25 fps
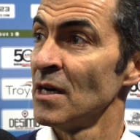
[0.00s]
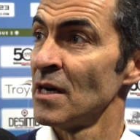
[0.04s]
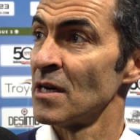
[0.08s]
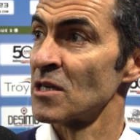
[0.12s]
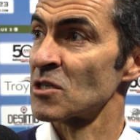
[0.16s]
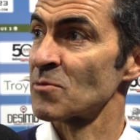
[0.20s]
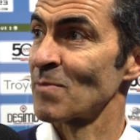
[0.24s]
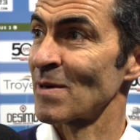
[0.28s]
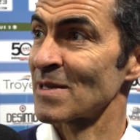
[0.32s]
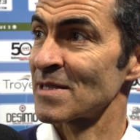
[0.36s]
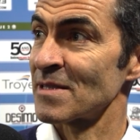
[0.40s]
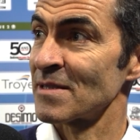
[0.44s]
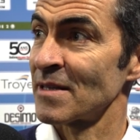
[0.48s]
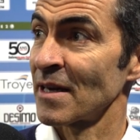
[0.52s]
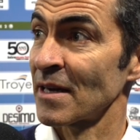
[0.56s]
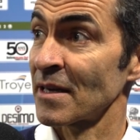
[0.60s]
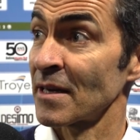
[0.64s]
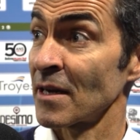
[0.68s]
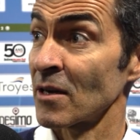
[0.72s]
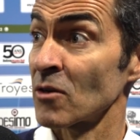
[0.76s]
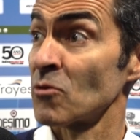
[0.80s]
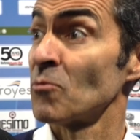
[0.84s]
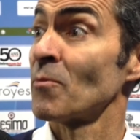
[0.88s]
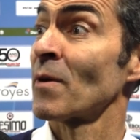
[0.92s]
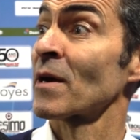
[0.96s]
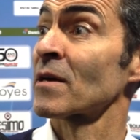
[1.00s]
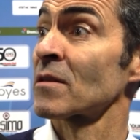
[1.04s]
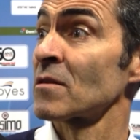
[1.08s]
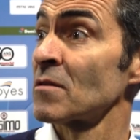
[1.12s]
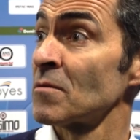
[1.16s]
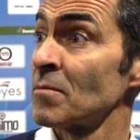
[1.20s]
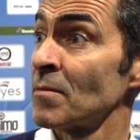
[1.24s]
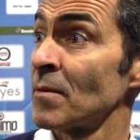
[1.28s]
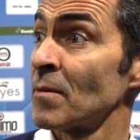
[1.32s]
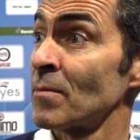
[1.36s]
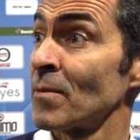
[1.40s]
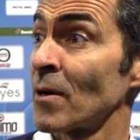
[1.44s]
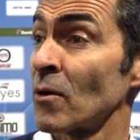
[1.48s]
l'espace intérieur et on perd le
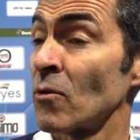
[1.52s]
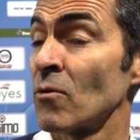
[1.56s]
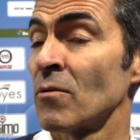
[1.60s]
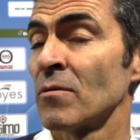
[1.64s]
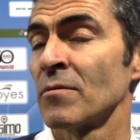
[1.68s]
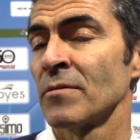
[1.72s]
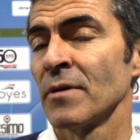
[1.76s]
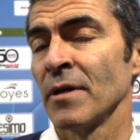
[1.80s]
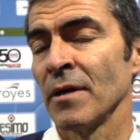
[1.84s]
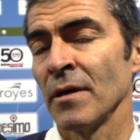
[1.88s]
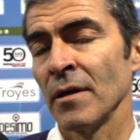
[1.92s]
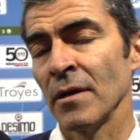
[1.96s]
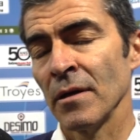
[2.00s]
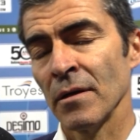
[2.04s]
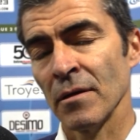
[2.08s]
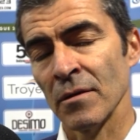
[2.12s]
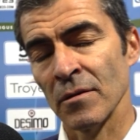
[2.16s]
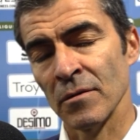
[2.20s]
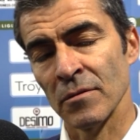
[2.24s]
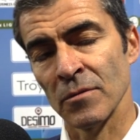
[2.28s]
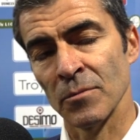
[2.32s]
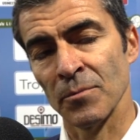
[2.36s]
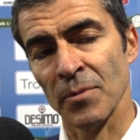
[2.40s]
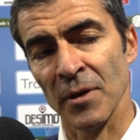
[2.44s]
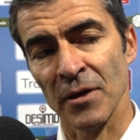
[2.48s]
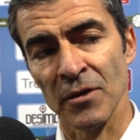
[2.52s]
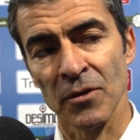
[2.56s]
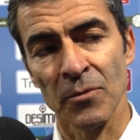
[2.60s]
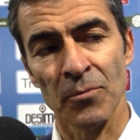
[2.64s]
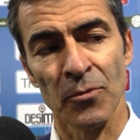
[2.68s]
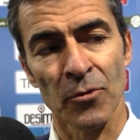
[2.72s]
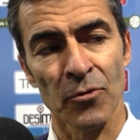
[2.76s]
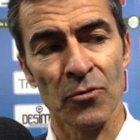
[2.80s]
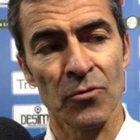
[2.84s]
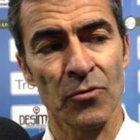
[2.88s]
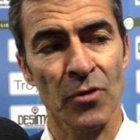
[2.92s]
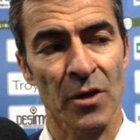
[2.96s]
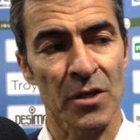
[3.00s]
ballon. Et on prend un
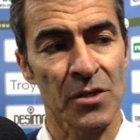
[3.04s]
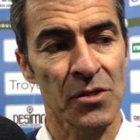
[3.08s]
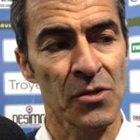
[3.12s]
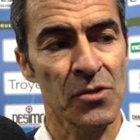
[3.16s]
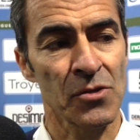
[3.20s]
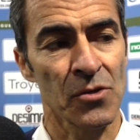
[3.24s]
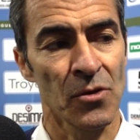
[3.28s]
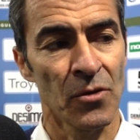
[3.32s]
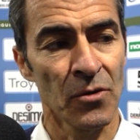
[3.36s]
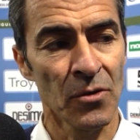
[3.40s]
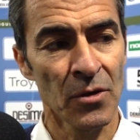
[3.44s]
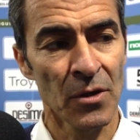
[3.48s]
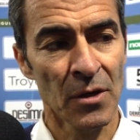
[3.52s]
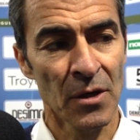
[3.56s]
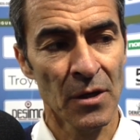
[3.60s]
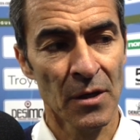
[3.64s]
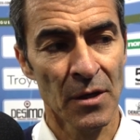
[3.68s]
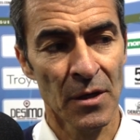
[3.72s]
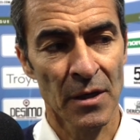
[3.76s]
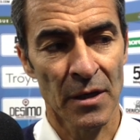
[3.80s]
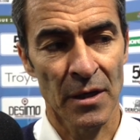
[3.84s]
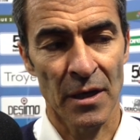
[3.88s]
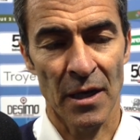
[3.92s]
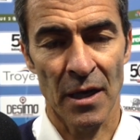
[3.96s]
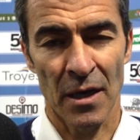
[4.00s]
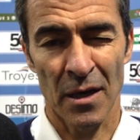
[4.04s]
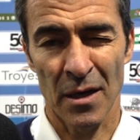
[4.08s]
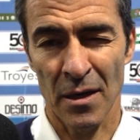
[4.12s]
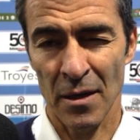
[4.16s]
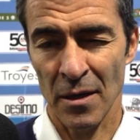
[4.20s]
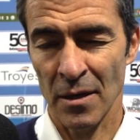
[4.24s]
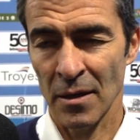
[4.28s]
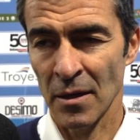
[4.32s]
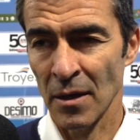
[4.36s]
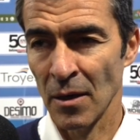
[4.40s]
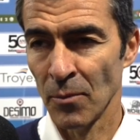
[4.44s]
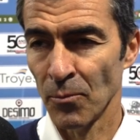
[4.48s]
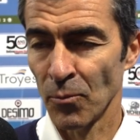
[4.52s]
peu de transition. Il y a
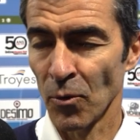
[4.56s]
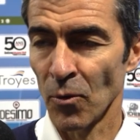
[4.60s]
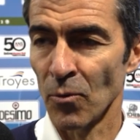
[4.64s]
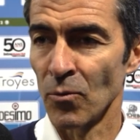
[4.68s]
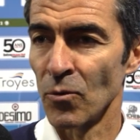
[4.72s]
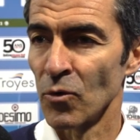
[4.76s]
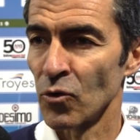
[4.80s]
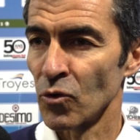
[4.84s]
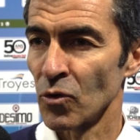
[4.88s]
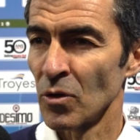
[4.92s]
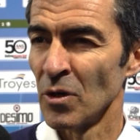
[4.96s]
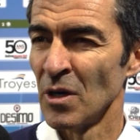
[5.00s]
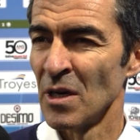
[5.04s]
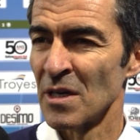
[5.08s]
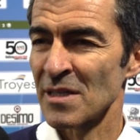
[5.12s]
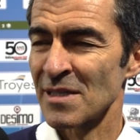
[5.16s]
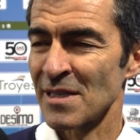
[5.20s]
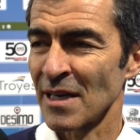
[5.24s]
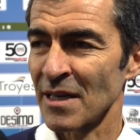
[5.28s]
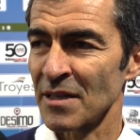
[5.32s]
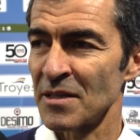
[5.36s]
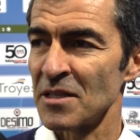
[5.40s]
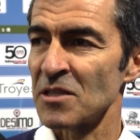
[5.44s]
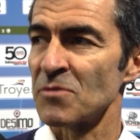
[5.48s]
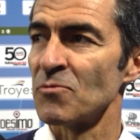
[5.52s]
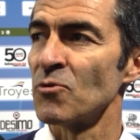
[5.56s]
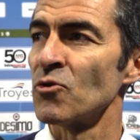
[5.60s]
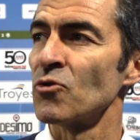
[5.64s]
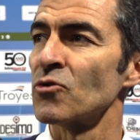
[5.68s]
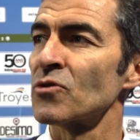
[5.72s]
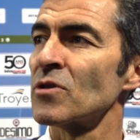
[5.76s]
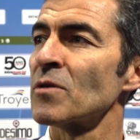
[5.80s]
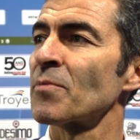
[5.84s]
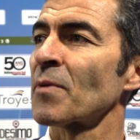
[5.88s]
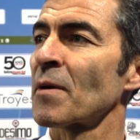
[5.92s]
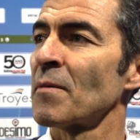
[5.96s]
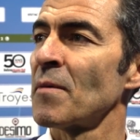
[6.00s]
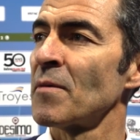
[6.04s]
un peu 5-10
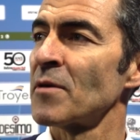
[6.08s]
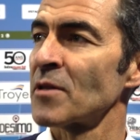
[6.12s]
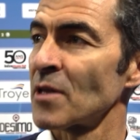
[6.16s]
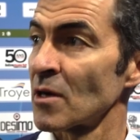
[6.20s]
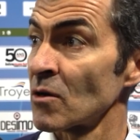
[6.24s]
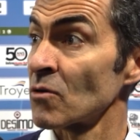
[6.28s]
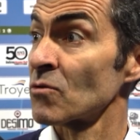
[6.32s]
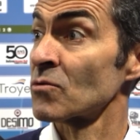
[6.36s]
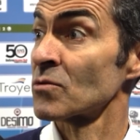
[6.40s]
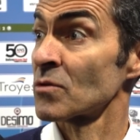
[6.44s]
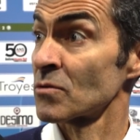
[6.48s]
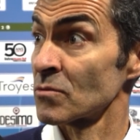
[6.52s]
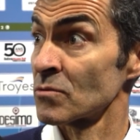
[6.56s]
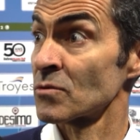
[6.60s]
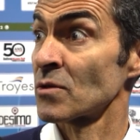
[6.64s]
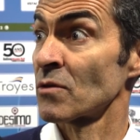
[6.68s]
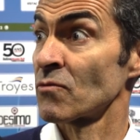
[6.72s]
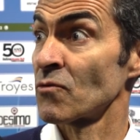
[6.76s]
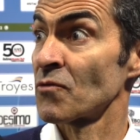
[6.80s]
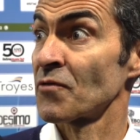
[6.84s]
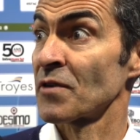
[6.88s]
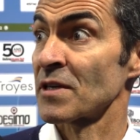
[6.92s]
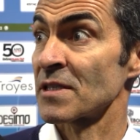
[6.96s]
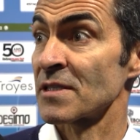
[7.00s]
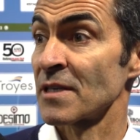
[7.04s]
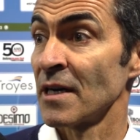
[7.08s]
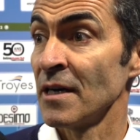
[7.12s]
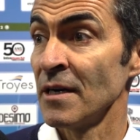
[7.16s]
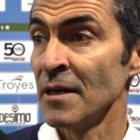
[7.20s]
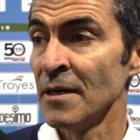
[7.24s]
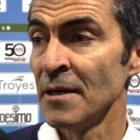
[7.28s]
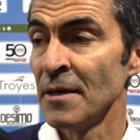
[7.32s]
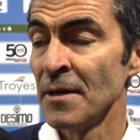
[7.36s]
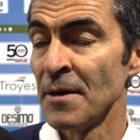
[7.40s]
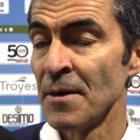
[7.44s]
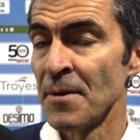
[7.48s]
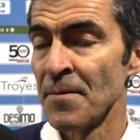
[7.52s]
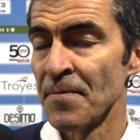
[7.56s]
minutes, le premier mi-temps que nous avons fait ça.
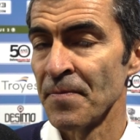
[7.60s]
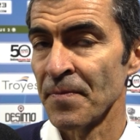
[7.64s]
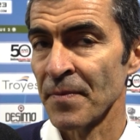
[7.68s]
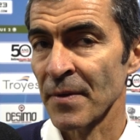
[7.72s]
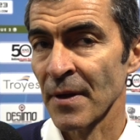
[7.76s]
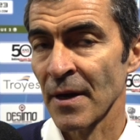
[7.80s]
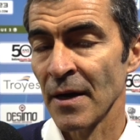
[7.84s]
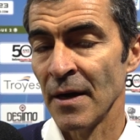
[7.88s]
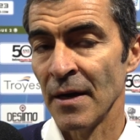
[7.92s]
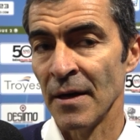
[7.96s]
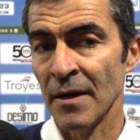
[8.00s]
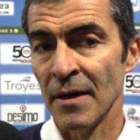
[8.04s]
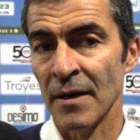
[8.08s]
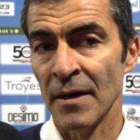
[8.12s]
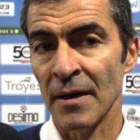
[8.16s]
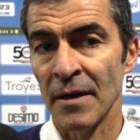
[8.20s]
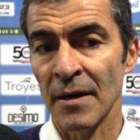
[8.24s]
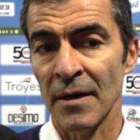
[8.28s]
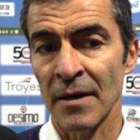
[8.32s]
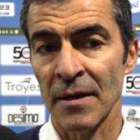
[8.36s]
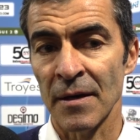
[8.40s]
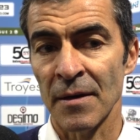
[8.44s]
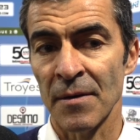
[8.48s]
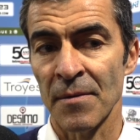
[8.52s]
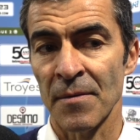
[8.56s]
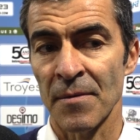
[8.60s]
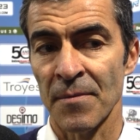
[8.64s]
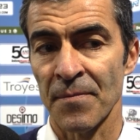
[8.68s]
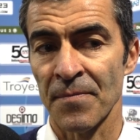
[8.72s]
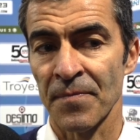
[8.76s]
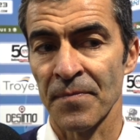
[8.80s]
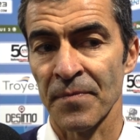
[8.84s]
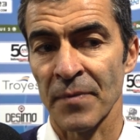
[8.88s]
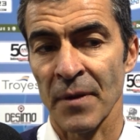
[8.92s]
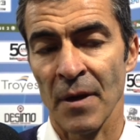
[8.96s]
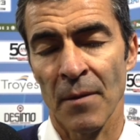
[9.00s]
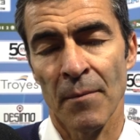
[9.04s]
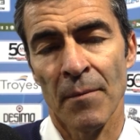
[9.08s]
Euh,
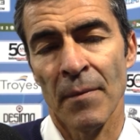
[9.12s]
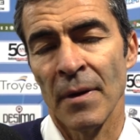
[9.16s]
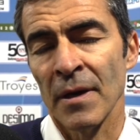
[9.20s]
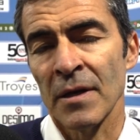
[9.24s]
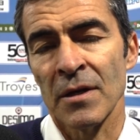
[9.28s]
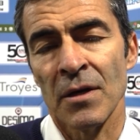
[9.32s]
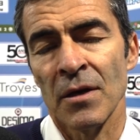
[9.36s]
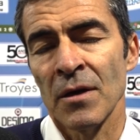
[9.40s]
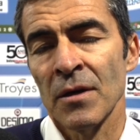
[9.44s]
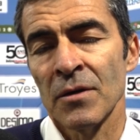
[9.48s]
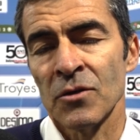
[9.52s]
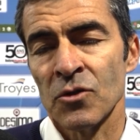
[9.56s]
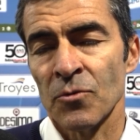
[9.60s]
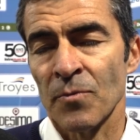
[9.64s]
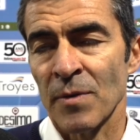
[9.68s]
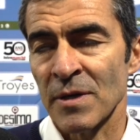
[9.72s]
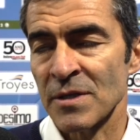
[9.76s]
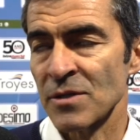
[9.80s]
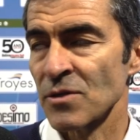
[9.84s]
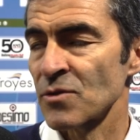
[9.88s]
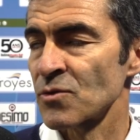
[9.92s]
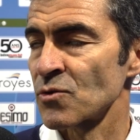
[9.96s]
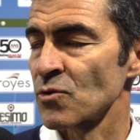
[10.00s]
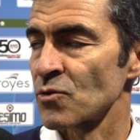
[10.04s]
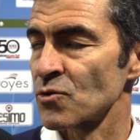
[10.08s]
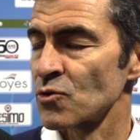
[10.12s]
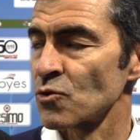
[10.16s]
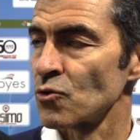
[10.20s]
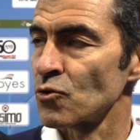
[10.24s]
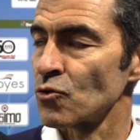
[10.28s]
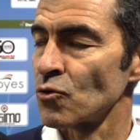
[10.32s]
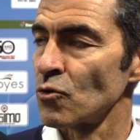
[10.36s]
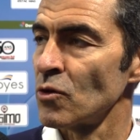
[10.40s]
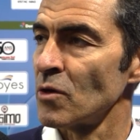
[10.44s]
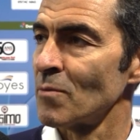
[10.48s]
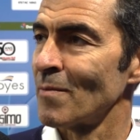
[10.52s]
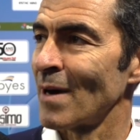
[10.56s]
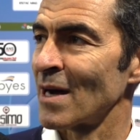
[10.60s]
mais je pense que sur
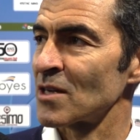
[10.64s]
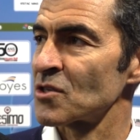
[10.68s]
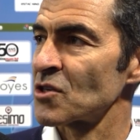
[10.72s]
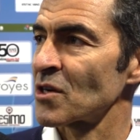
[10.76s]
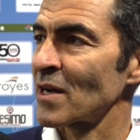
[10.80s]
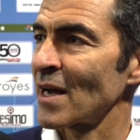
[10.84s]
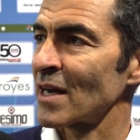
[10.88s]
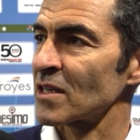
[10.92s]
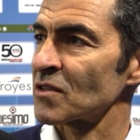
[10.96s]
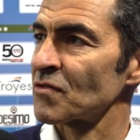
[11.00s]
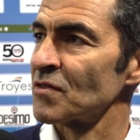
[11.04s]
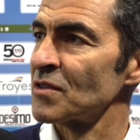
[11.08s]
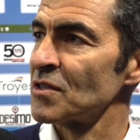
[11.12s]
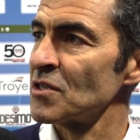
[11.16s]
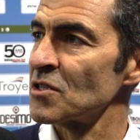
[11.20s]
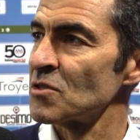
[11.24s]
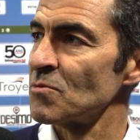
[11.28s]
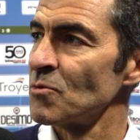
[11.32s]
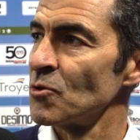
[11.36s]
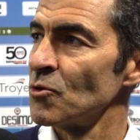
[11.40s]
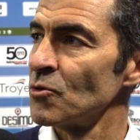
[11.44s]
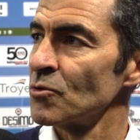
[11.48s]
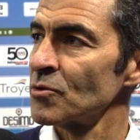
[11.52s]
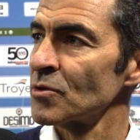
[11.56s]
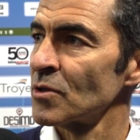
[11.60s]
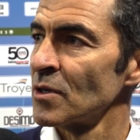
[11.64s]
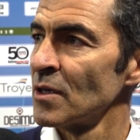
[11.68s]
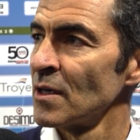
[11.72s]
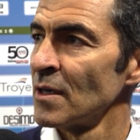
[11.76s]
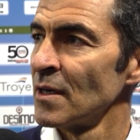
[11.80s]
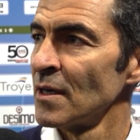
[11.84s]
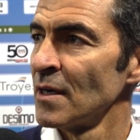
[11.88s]
tous les matchs, 90 minutes,